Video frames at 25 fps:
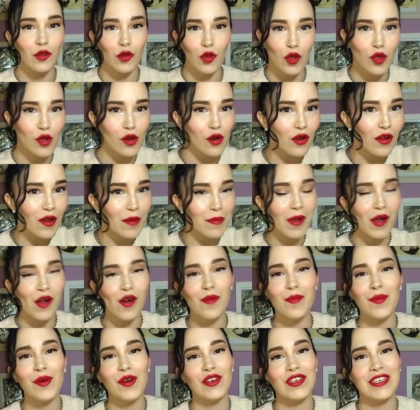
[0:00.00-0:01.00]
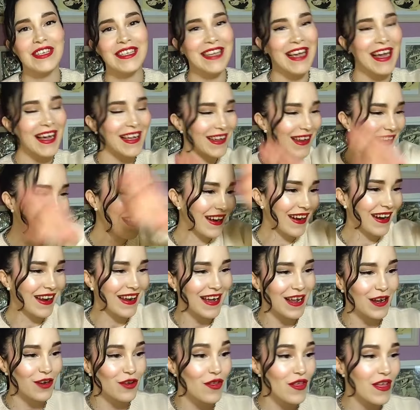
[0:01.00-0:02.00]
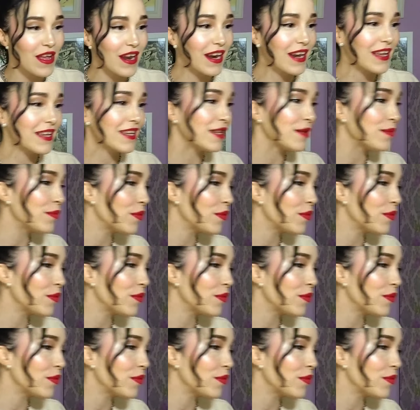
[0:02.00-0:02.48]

todo lo que me compro es ya regalo de Reyes,